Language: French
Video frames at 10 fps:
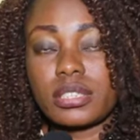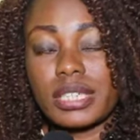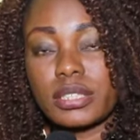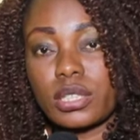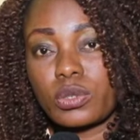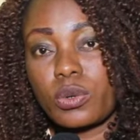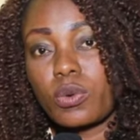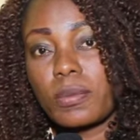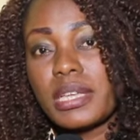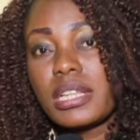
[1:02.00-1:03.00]
la station
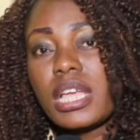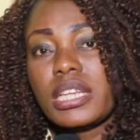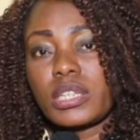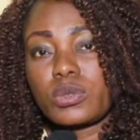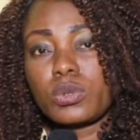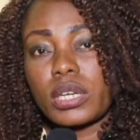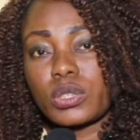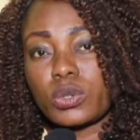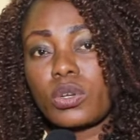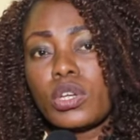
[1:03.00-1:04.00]
kobile la
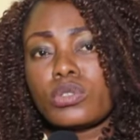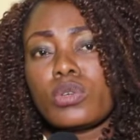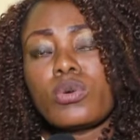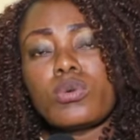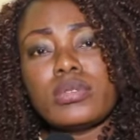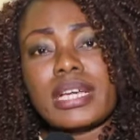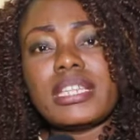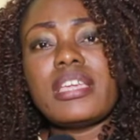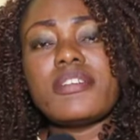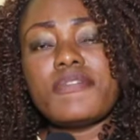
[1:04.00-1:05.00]
sous-région de
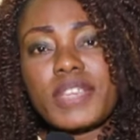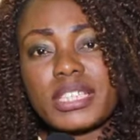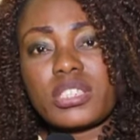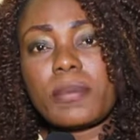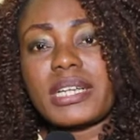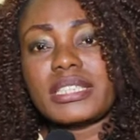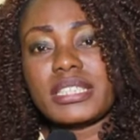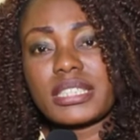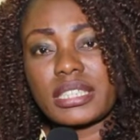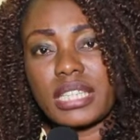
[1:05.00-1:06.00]
Kokutane évêque
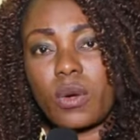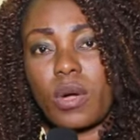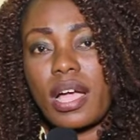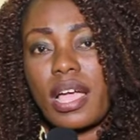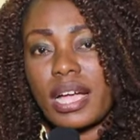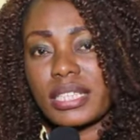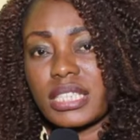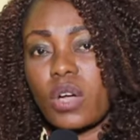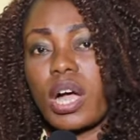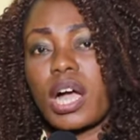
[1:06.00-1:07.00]
jean-baptiste tawa
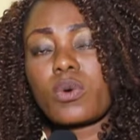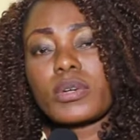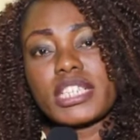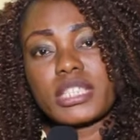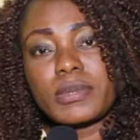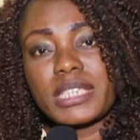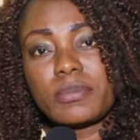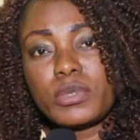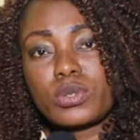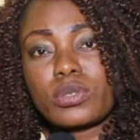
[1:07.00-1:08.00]
aza wa expliquer
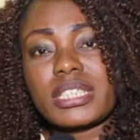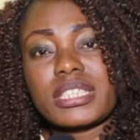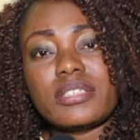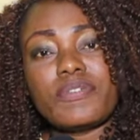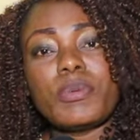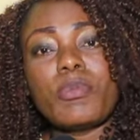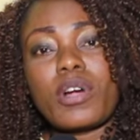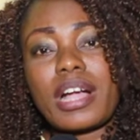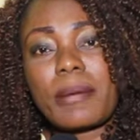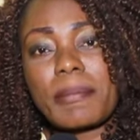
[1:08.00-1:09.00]
biso signifie
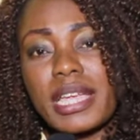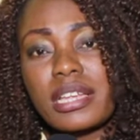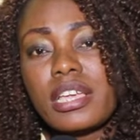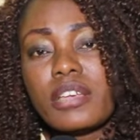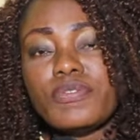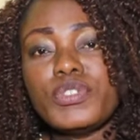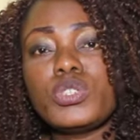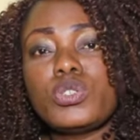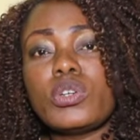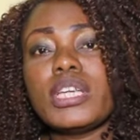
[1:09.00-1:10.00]
Mont carmel
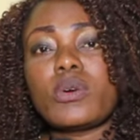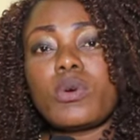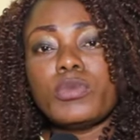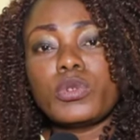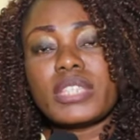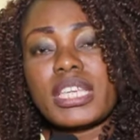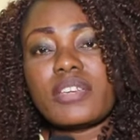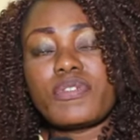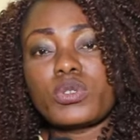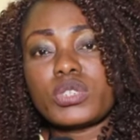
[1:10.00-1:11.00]
vision ya communauté
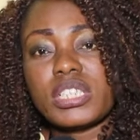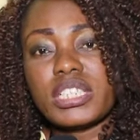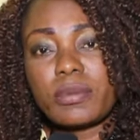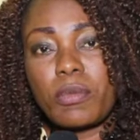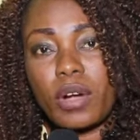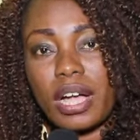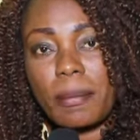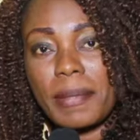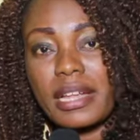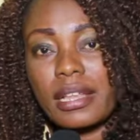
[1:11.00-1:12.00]
évangélique Mont
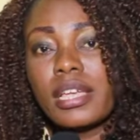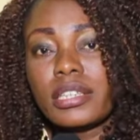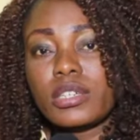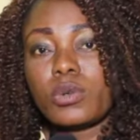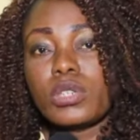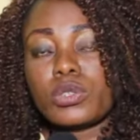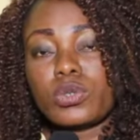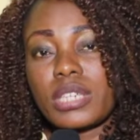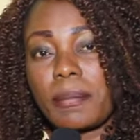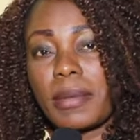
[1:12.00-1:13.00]
carmel
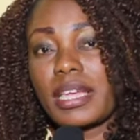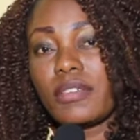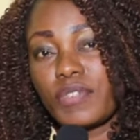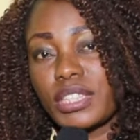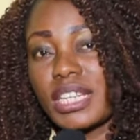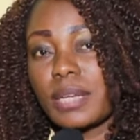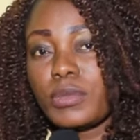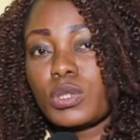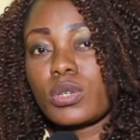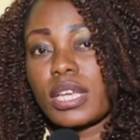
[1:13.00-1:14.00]
zo yamba invité na
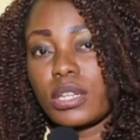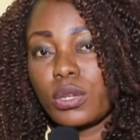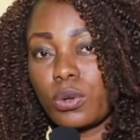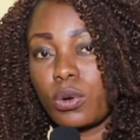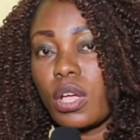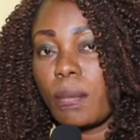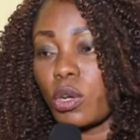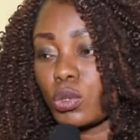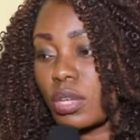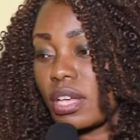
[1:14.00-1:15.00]
biso ya lelo
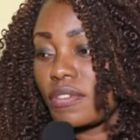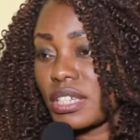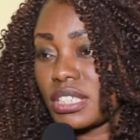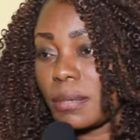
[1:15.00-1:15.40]
bonsoir évêque